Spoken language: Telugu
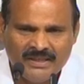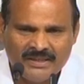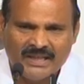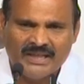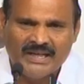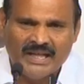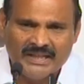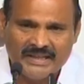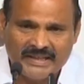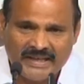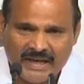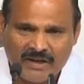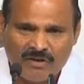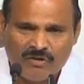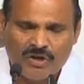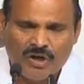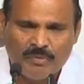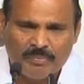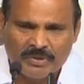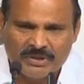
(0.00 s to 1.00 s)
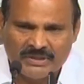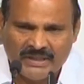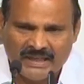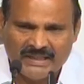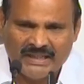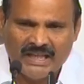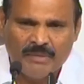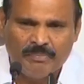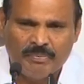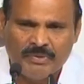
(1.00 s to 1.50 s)
తన అధికారంలో ఉన్నప్పుడు
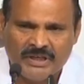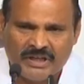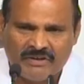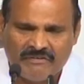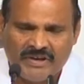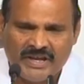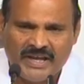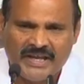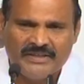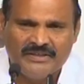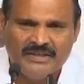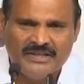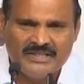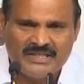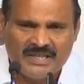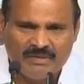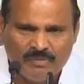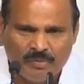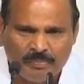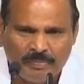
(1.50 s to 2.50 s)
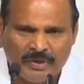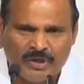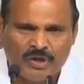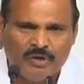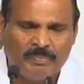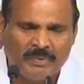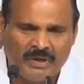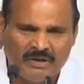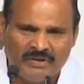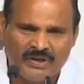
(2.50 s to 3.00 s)
దాదాపు ఇరవై ఐదు నుంచి ముప్పై
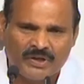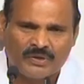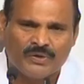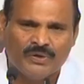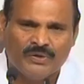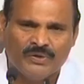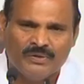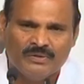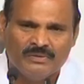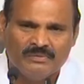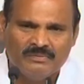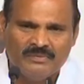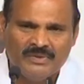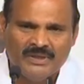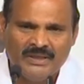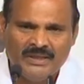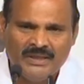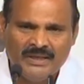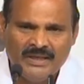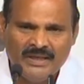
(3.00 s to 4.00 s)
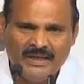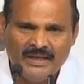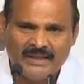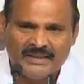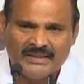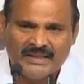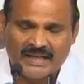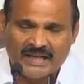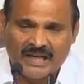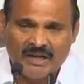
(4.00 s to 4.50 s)
రూపాయల వరకు
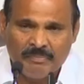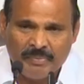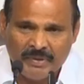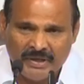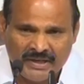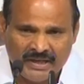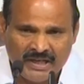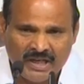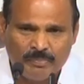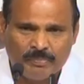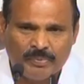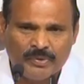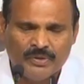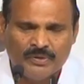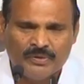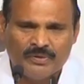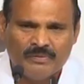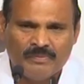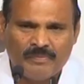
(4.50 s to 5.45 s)
ధరలు పెరిగినప్పుడు